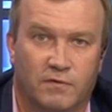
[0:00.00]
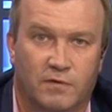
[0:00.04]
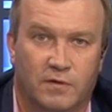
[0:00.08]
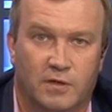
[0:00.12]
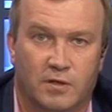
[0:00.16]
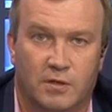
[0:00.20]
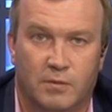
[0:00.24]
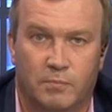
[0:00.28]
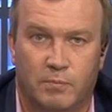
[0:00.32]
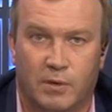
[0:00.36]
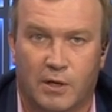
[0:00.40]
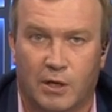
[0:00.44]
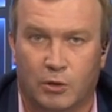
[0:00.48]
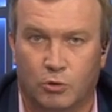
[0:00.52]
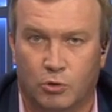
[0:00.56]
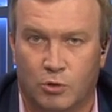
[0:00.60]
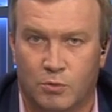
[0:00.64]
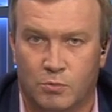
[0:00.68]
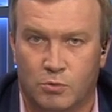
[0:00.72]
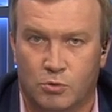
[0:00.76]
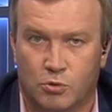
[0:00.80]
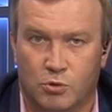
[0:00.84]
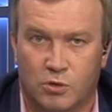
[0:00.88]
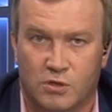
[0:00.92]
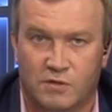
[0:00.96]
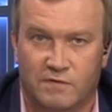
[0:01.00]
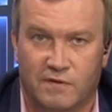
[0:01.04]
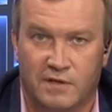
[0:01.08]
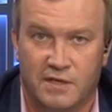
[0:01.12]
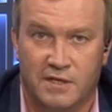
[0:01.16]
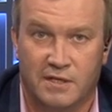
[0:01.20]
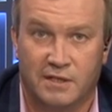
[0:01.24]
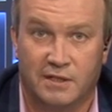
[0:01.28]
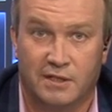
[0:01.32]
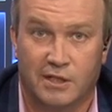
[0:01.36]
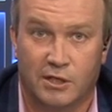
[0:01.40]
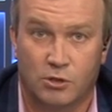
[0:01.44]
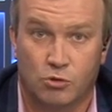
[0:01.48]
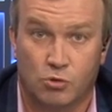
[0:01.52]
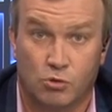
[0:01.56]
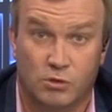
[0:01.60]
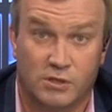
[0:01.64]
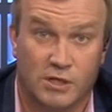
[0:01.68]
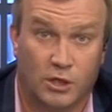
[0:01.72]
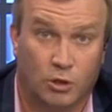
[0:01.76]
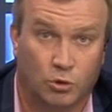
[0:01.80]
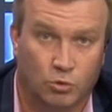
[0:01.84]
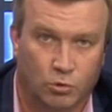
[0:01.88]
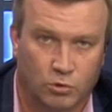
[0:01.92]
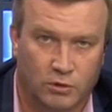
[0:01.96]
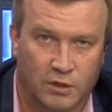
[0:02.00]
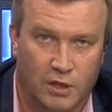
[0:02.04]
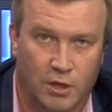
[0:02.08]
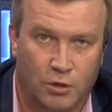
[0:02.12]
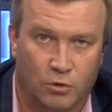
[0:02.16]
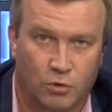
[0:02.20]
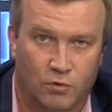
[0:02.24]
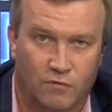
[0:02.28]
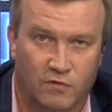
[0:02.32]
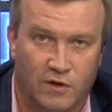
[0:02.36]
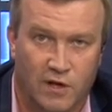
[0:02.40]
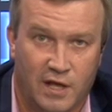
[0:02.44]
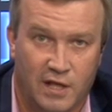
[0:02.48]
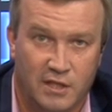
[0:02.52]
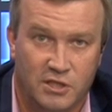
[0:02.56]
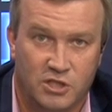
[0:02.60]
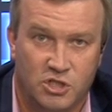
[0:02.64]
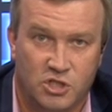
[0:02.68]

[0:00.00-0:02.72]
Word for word: э, по которым стоит звонить, голосуя за тот или иной вариант,